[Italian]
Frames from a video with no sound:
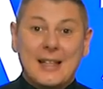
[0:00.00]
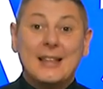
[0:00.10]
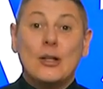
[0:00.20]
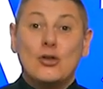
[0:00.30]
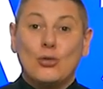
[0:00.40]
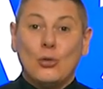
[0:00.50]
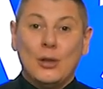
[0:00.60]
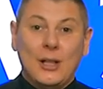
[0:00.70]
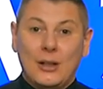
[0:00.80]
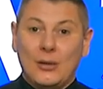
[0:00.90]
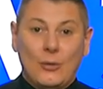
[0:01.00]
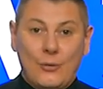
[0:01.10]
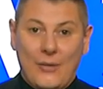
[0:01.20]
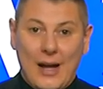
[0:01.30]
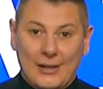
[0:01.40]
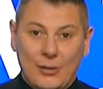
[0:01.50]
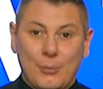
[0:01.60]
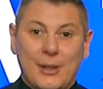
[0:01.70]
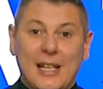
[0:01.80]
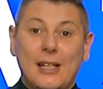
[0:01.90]
Da soli non
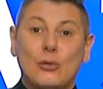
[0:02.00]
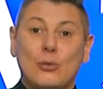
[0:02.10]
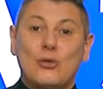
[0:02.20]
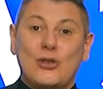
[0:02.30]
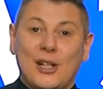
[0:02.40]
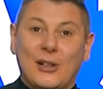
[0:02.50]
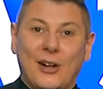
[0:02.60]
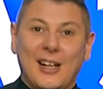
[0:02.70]
fatelo, perché il ecco, cugino... il